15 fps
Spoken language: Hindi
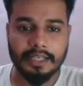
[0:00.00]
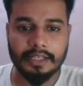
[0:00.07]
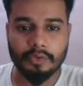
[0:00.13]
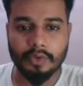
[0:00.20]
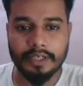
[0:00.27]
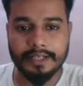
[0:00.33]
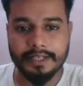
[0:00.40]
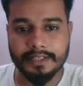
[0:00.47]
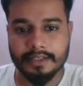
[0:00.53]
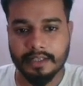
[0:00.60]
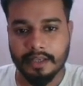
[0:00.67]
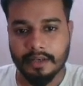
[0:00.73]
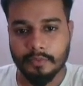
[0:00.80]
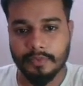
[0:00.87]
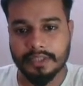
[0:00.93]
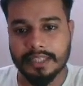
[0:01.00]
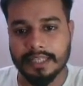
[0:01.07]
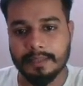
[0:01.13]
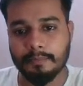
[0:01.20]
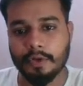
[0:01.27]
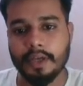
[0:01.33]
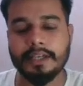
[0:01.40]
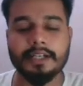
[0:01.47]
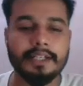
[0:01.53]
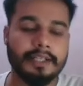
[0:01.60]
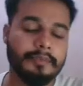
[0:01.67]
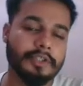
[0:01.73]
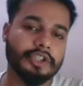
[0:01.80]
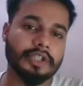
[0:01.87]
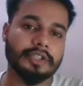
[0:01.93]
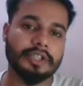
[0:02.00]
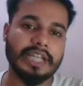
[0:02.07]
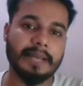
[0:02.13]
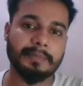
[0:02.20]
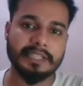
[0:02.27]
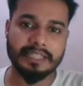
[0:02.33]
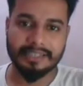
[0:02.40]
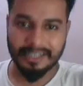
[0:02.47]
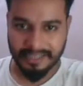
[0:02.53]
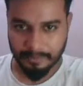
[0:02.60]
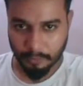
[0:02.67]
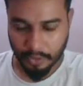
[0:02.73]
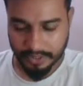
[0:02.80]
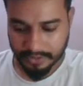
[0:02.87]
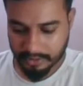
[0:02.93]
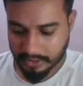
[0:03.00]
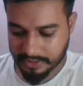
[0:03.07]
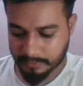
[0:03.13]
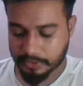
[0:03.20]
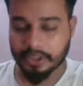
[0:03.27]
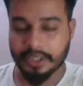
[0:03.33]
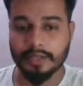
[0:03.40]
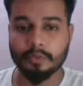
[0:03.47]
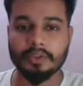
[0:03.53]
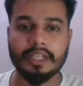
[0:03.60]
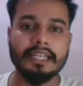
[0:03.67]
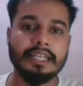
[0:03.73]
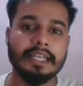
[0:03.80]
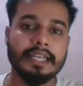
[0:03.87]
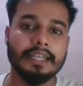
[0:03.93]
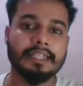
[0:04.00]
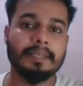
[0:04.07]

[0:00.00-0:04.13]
इक्वल रेस विद द इम्प्लॉय कंट्रीब्यूशन तो यहाँ पे जितना इम्प्लॉय का कंट्रीब्यूशन है उतना ही